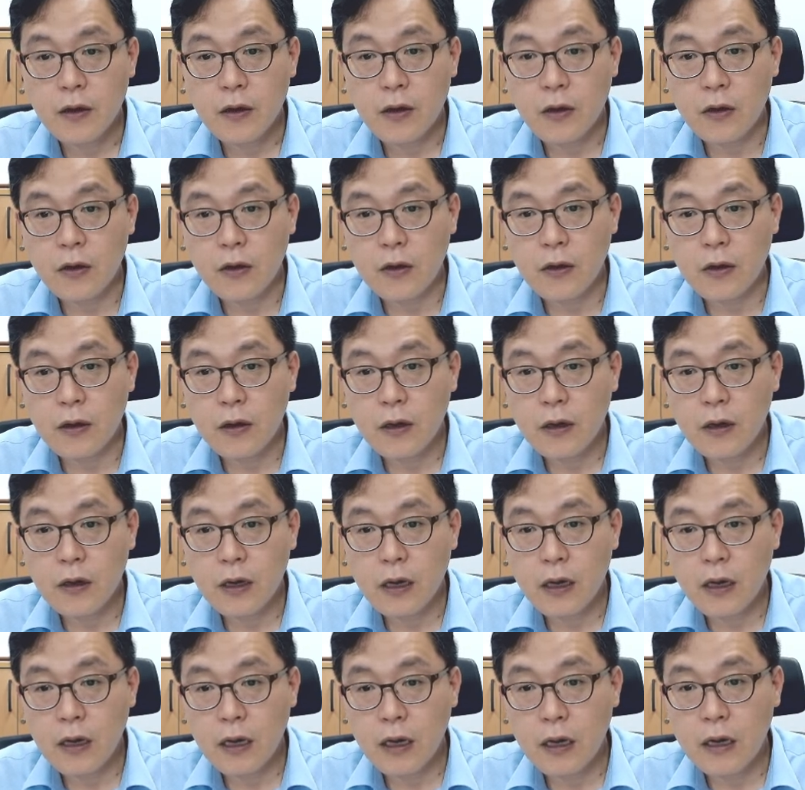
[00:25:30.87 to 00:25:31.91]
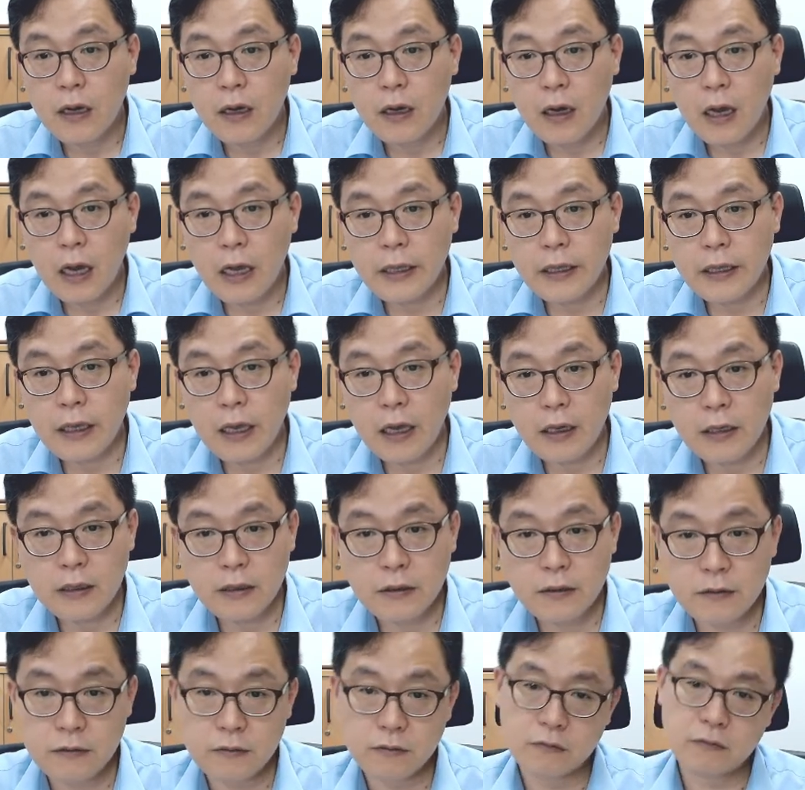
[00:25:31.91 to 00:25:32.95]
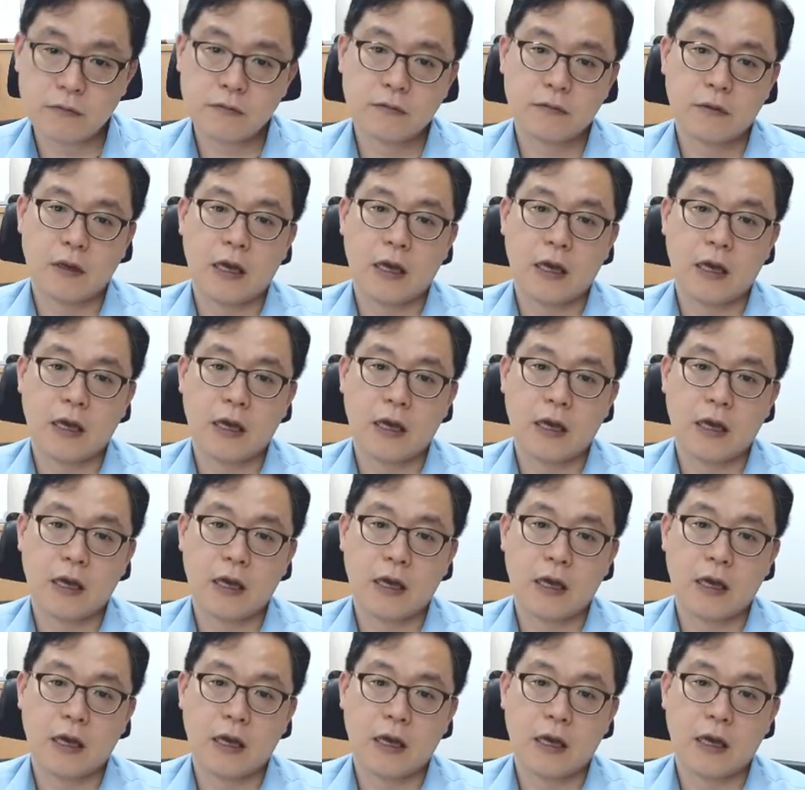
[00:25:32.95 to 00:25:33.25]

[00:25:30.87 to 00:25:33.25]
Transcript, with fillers: 어, II는 어?